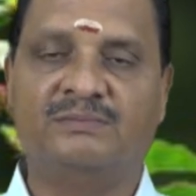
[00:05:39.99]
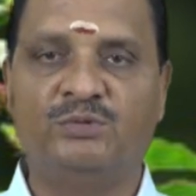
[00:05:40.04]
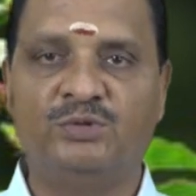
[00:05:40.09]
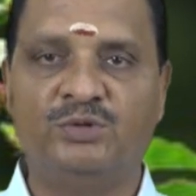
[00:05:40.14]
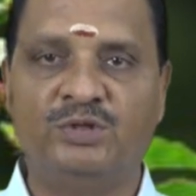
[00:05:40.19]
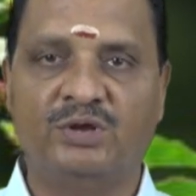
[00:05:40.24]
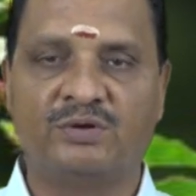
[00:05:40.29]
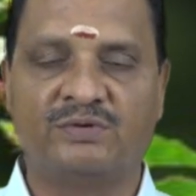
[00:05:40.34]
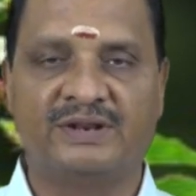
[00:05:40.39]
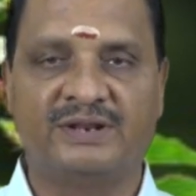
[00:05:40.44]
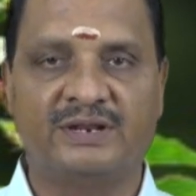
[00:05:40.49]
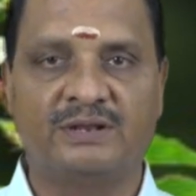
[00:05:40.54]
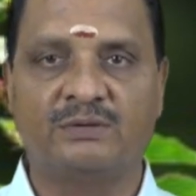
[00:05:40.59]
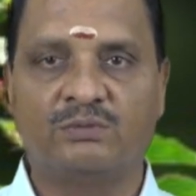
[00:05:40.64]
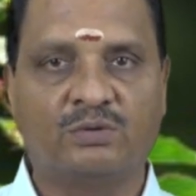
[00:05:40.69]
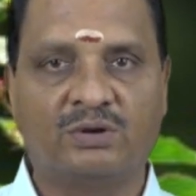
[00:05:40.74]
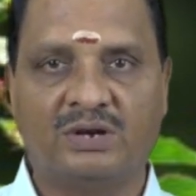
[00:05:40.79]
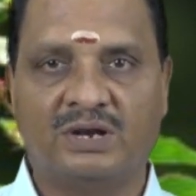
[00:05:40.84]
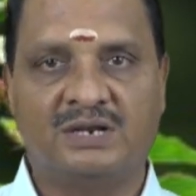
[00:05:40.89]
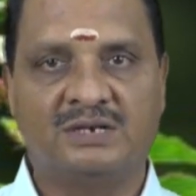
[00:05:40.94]
முதியோர்
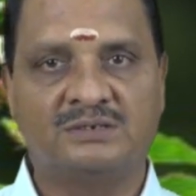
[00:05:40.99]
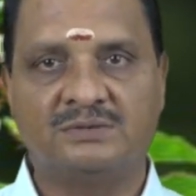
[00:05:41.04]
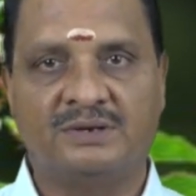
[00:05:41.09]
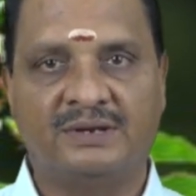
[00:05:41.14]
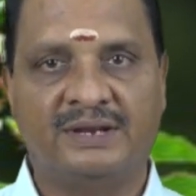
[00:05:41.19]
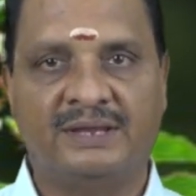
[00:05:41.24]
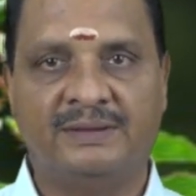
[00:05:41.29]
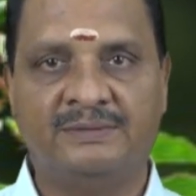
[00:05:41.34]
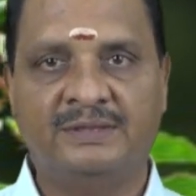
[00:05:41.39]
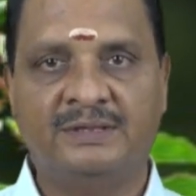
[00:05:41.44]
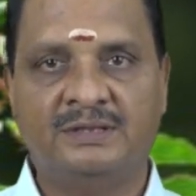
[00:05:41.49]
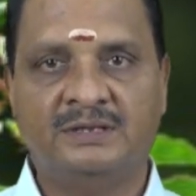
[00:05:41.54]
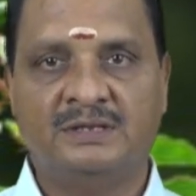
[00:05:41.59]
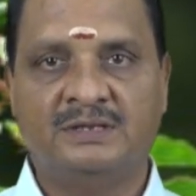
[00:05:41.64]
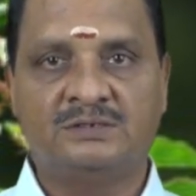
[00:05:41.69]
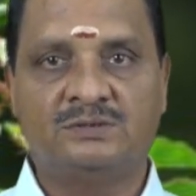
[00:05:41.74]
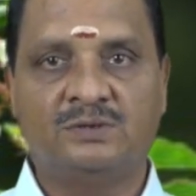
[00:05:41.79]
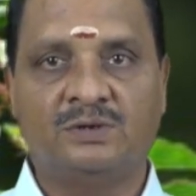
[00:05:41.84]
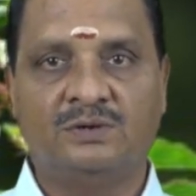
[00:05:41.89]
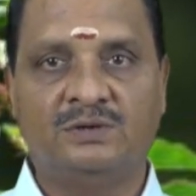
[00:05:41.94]
வரைக்கும் கொடுக்கலாம்னு சொன்னேன்
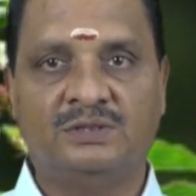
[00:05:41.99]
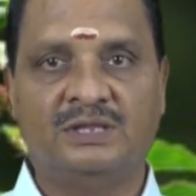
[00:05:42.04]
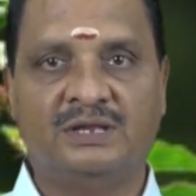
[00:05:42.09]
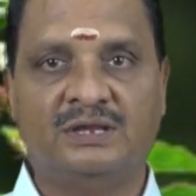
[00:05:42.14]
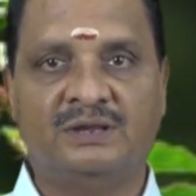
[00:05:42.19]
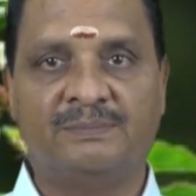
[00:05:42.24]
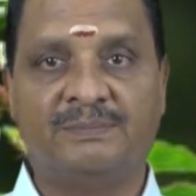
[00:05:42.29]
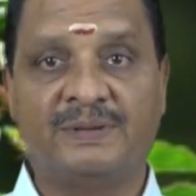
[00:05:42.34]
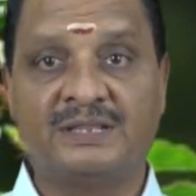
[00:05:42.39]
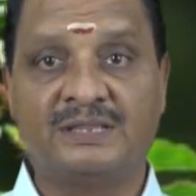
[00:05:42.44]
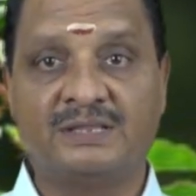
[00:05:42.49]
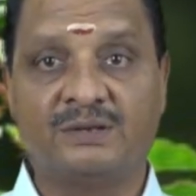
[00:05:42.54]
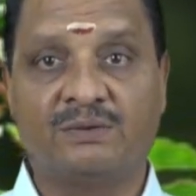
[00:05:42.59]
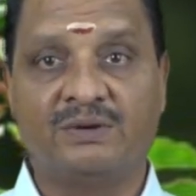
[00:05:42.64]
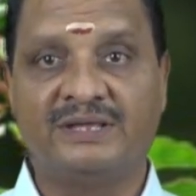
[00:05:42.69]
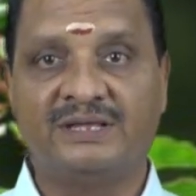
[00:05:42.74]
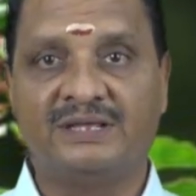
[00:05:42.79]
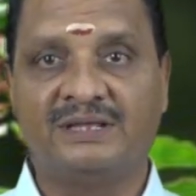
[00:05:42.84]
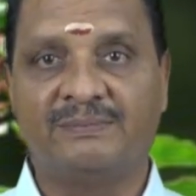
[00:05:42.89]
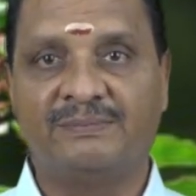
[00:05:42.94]
ஸோ இந்த பிறந்த
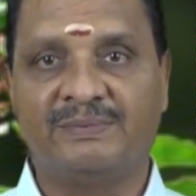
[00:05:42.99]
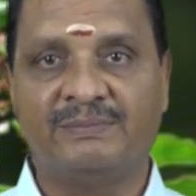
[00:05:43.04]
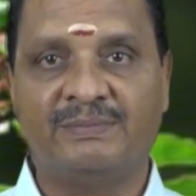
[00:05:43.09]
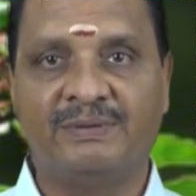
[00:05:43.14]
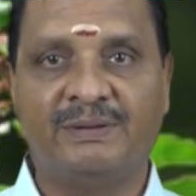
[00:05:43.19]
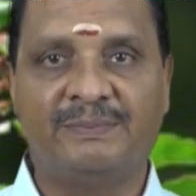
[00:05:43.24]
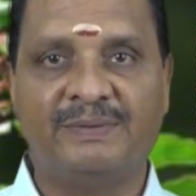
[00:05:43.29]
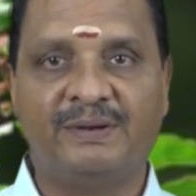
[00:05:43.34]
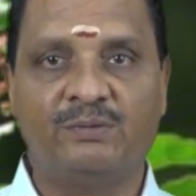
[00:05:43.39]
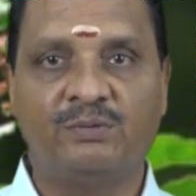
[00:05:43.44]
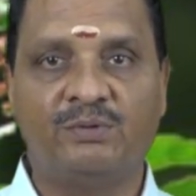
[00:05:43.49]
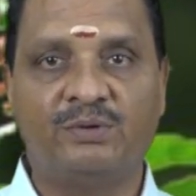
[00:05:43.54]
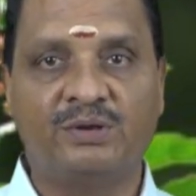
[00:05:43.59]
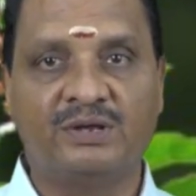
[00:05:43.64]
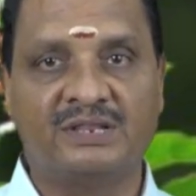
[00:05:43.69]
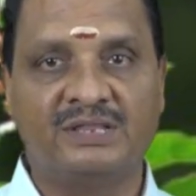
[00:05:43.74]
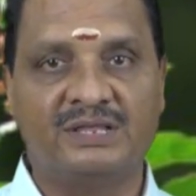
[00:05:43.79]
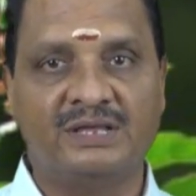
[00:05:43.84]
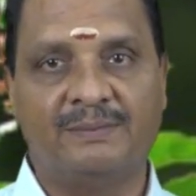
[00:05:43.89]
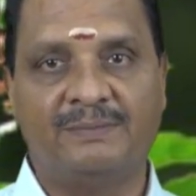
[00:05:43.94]
குலைக்கு அப்புறம் எப்படி
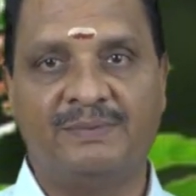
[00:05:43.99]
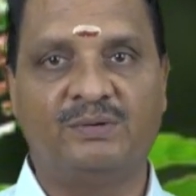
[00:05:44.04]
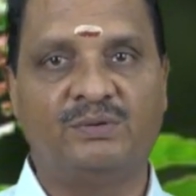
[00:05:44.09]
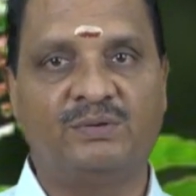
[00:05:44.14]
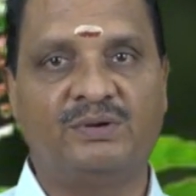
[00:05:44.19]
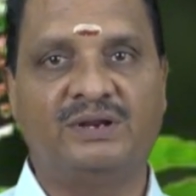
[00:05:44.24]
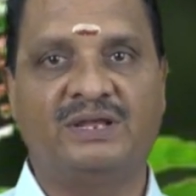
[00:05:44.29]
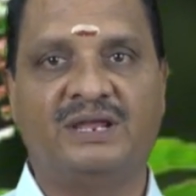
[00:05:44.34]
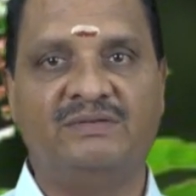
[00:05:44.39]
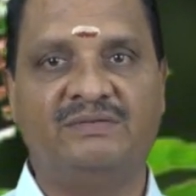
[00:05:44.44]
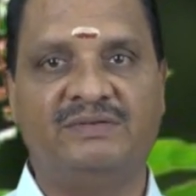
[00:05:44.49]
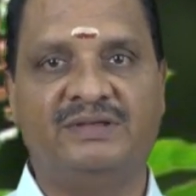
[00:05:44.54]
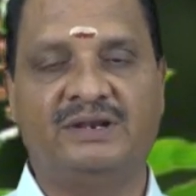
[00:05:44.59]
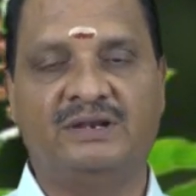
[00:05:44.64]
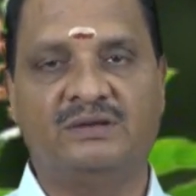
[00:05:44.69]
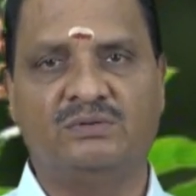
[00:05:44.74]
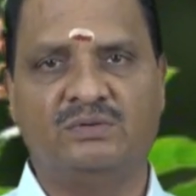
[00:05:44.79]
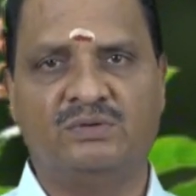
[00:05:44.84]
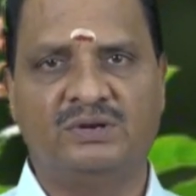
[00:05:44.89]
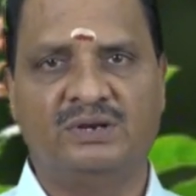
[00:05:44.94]
கொடுக்கறது அப்படின்னு ஒரு கேள்வி
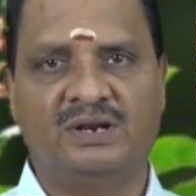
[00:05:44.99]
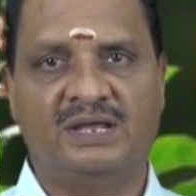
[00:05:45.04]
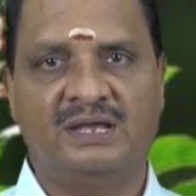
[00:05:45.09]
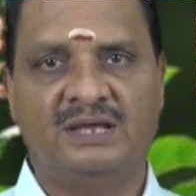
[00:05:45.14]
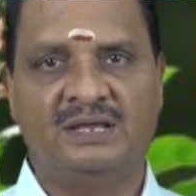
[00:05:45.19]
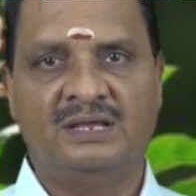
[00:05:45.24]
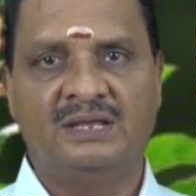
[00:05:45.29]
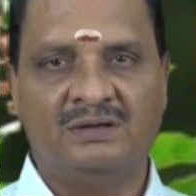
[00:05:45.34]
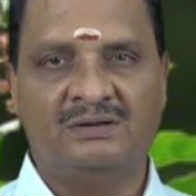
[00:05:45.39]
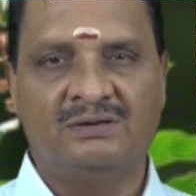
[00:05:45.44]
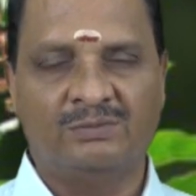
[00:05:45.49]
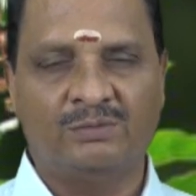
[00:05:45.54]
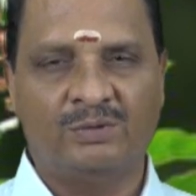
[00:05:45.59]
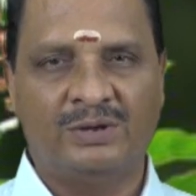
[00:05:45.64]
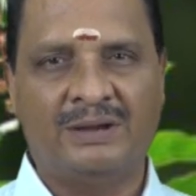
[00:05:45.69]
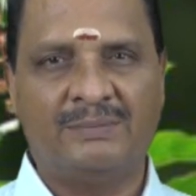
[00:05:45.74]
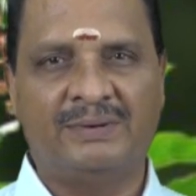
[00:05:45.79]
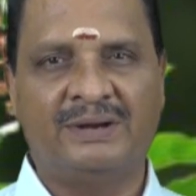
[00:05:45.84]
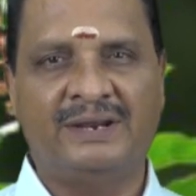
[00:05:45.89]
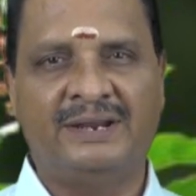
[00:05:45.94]
இருக்குது ஒன்றும் இல்லை
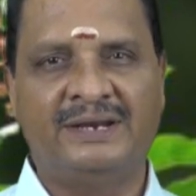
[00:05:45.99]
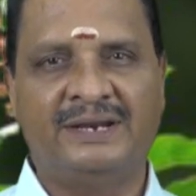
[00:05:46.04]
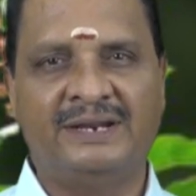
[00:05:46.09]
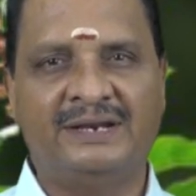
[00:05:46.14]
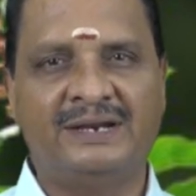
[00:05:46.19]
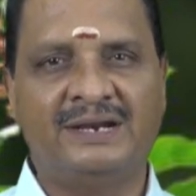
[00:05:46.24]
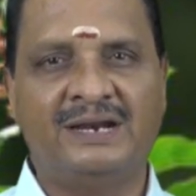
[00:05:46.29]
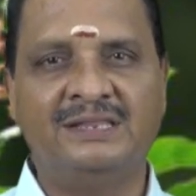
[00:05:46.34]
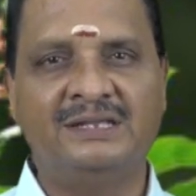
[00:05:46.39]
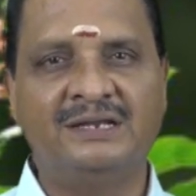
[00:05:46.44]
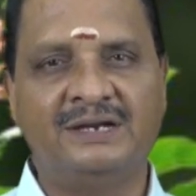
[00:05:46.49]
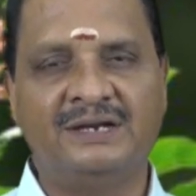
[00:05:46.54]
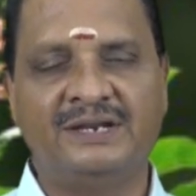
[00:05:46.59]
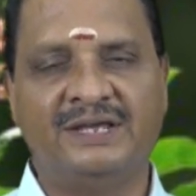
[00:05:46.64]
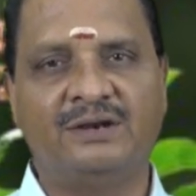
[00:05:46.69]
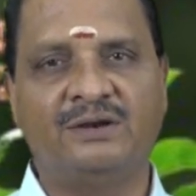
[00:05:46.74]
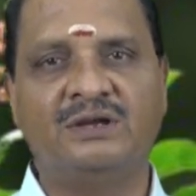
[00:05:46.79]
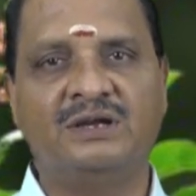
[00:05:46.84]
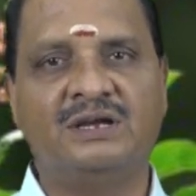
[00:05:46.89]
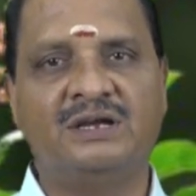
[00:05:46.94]
ஓயாமல் நை நைன்னு
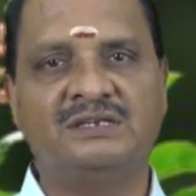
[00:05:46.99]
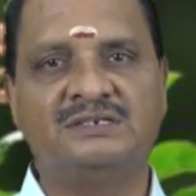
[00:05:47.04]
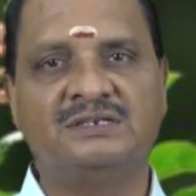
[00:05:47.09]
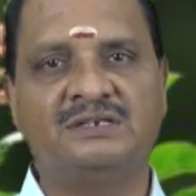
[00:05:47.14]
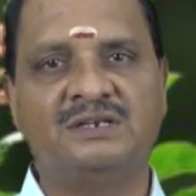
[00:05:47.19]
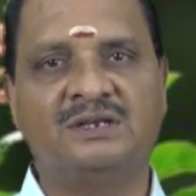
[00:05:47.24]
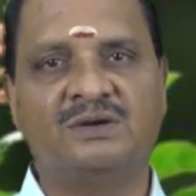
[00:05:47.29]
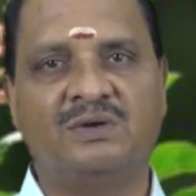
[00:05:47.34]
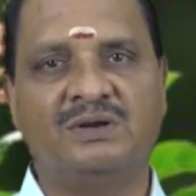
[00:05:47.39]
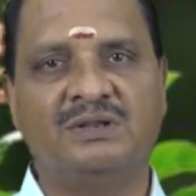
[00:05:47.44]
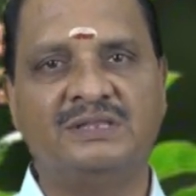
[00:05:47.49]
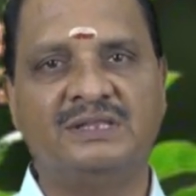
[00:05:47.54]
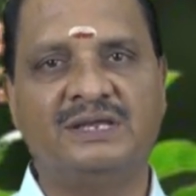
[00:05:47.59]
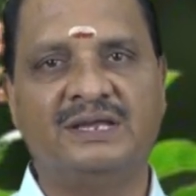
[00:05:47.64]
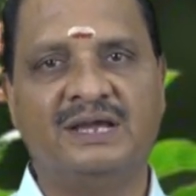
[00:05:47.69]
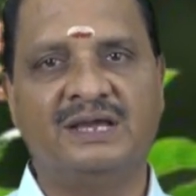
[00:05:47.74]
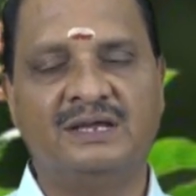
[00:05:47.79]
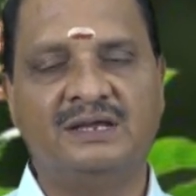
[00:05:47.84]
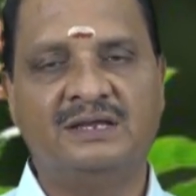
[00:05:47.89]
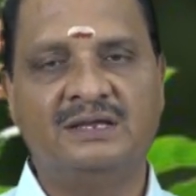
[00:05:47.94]
அழுதுகிட்டே இருக்குங்க சின்ன
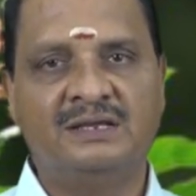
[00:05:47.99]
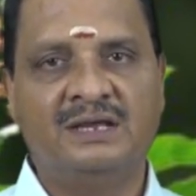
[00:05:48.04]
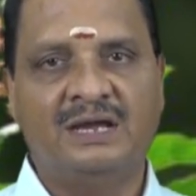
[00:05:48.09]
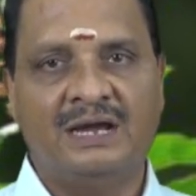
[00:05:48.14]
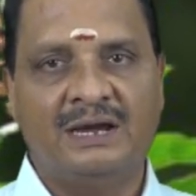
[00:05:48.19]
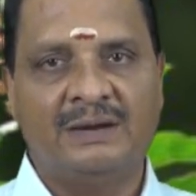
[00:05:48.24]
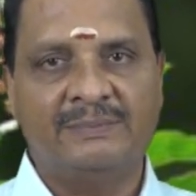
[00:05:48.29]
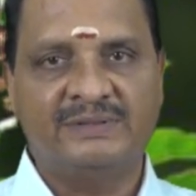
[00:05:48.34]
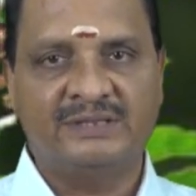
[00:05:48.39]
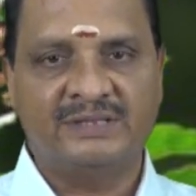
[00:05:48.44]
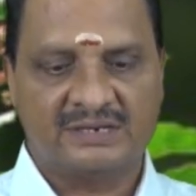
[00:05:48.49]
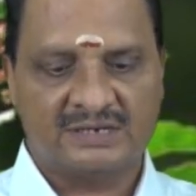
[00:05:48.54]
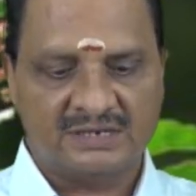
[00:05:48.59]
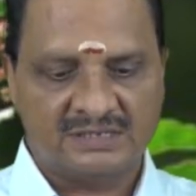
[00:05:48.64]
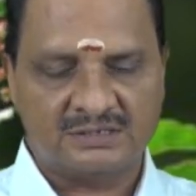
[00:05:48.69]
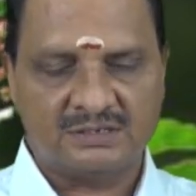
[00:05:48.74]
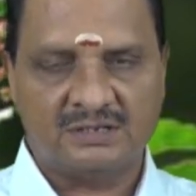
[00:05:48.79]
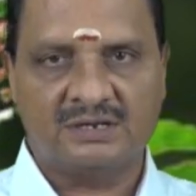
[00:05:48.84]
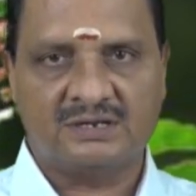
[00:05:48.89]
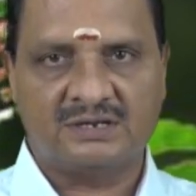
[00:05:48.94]
குழந்தைங்க அப்போ இந்த
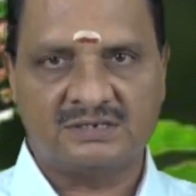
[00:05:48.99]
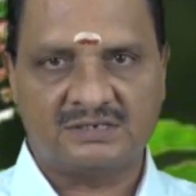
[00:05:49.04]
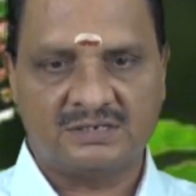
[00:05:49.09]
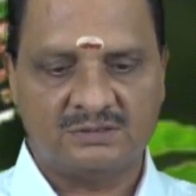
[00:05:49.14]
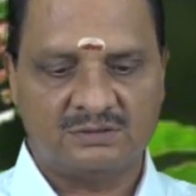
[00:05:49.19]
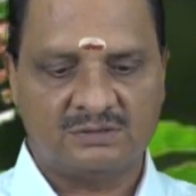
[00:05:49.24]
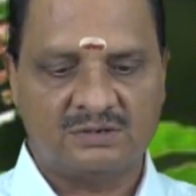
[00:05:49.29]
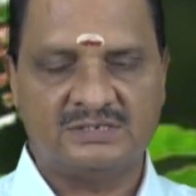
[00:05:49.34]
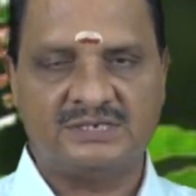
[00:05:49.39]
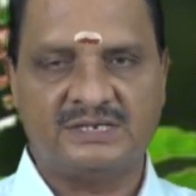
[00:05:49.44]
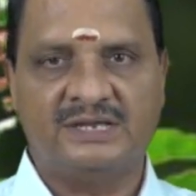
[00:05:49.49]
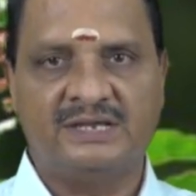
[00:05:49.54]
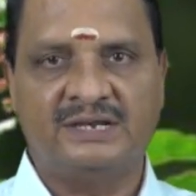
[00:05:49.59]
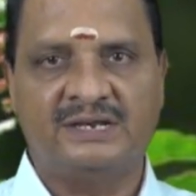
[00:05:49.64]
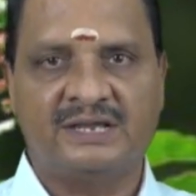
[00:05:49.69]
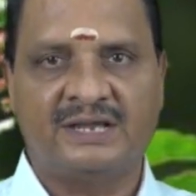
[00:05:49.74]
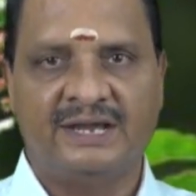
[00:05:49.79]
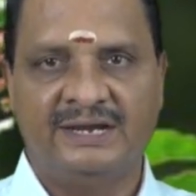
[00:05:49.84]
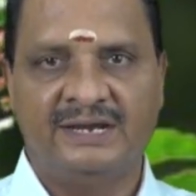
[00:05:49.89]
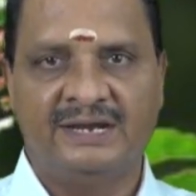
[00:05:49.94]
கிளச கிருஷ்ண துளசியை
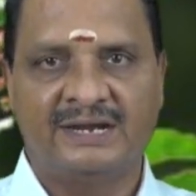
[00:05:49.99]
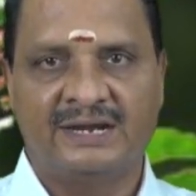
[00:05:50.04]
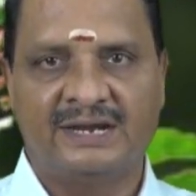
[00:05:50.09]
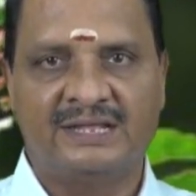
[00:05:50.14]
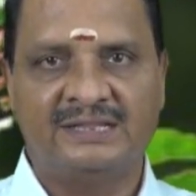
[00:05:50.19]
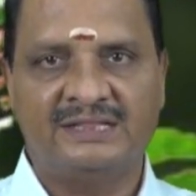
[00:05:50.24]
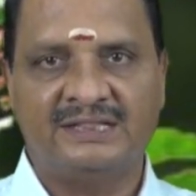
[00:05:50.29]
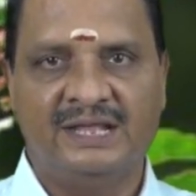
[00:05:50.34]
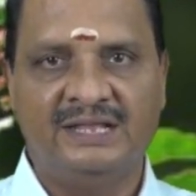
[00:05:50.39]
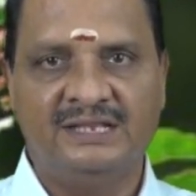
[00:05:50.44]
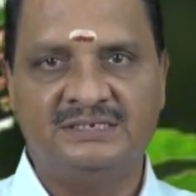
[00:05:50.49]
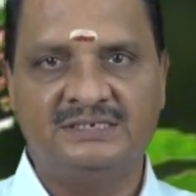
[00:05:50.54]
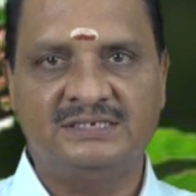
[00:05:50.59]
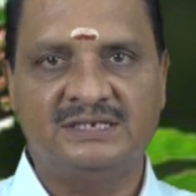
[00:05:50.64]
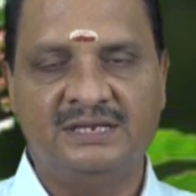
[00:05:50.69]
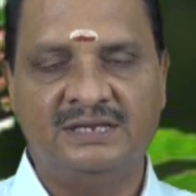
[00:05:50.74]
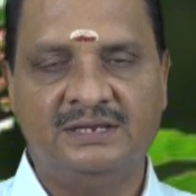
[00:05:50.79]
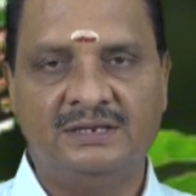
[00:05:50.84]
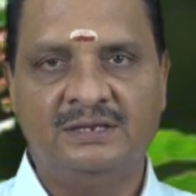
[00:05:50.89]
கையில் நல்லா தேய்ச்சி